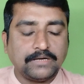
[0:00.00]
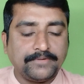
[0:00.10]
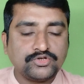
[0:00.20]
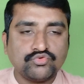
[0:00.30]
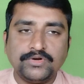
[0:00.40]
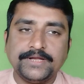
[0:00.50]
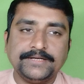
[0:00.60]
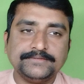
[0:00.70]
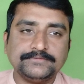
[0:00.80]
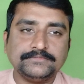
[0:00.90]
আমার স্কুলে
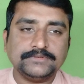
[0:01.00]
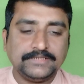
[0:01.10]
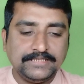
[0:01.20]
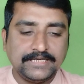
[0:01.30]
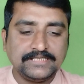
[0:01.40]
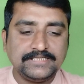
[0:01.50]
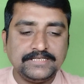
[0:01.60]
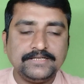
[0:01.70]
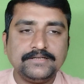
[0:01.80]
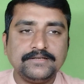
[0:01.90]

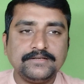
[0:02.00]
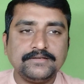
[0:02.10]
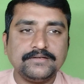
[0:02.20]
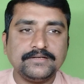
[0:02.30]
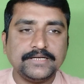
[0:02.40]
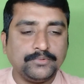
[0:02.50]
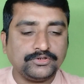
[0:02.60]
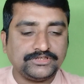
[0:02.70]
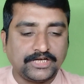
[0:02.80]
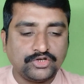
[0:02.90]
টিআইসি এবং
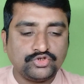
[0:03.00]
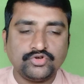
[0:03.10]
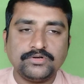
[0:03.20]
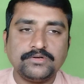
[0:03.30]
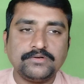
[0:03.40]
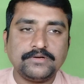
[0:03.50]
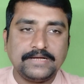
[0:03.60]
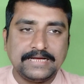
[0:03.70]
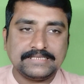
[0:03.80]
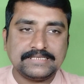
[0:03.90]
চারজন
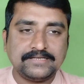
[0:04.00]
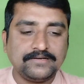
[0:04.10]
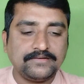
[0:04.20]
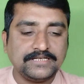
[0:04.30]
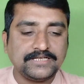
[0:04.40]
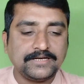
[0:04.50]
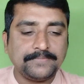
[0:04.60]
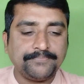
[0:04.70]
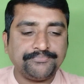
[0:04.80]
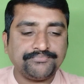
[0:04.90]
অ্যাসিস্ট্যান্ট টিচার
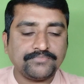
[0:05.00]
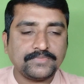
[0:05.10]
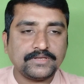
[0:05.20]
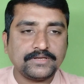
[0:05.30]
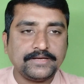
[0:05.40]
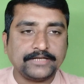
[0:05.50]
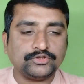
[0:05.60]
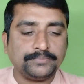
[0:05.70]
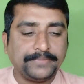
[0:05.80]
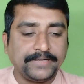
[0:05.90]

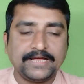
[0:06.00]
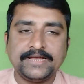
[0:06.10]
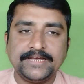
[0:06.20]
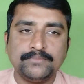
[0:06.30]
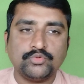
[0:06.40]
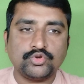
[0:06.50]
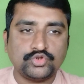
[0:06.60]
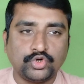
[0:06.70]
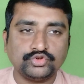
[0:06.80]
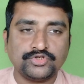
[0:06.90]
একজন প্যারাকে নিয়ে মোট
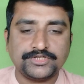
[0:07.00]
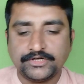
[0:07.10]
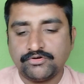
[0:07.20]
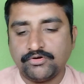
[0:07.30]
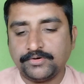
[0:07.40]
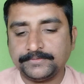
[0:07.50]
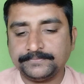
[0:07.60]
ছজন শিক্ষক